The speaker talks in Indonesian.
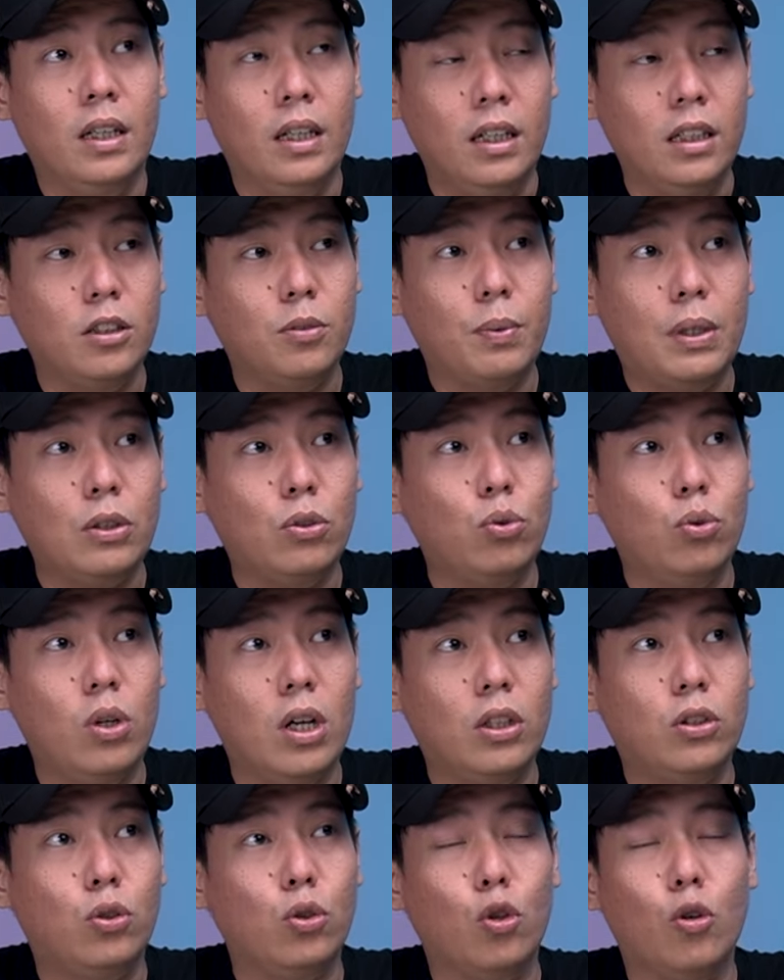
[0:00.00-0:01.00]
ini sebenarnya
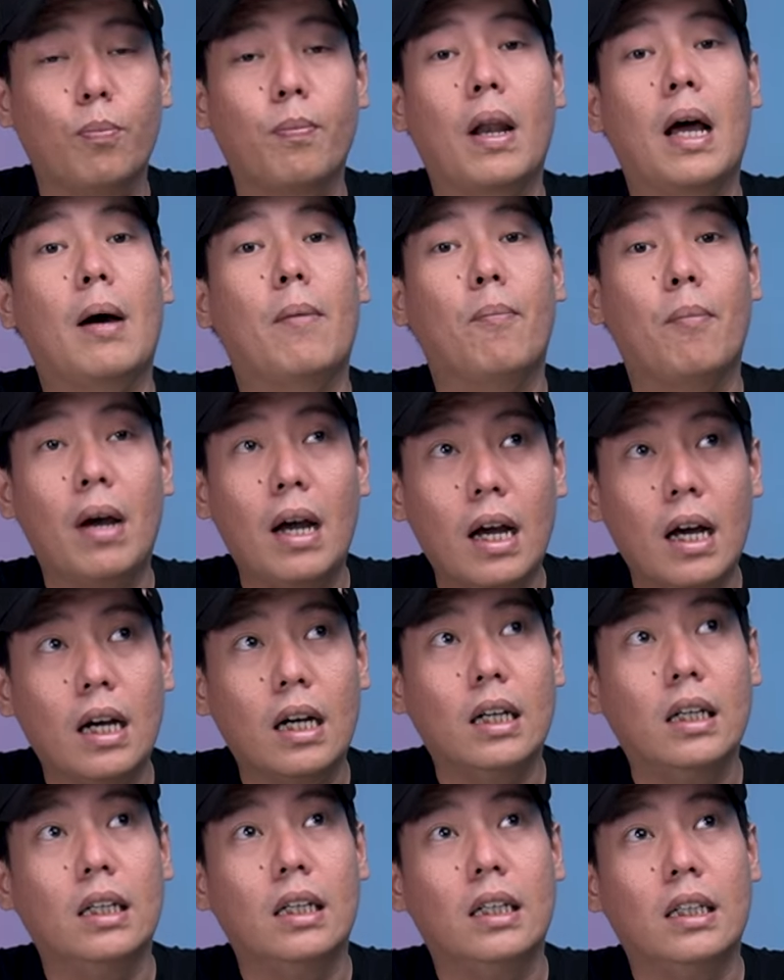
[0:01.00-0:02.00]
sudah cukup lama
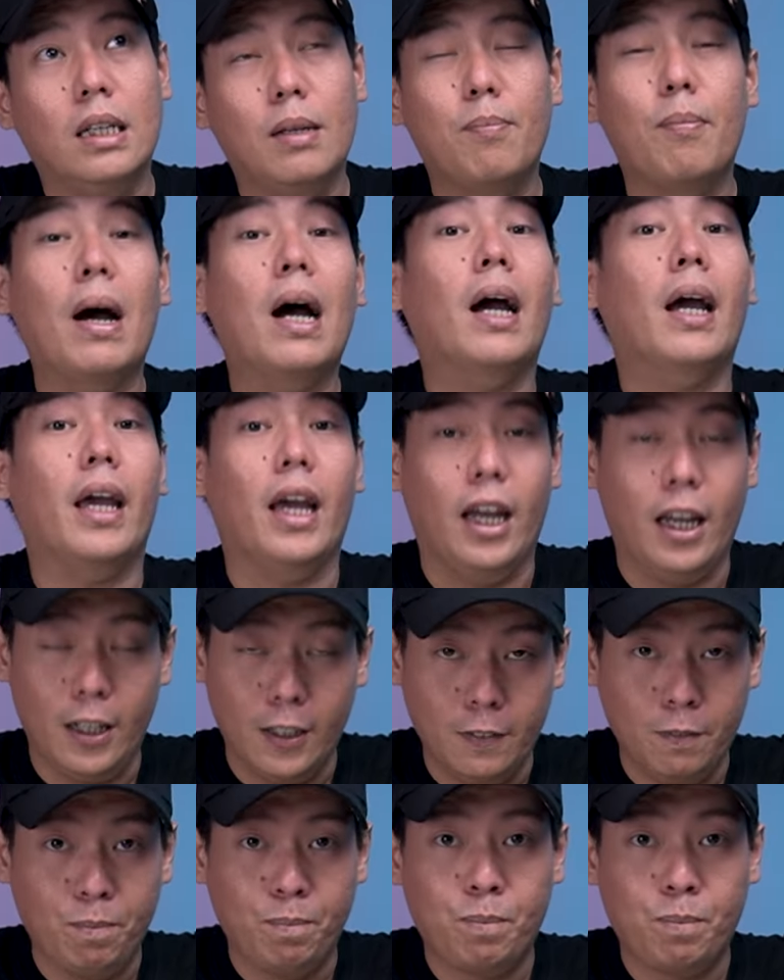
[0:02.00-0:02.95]
uh, dipakai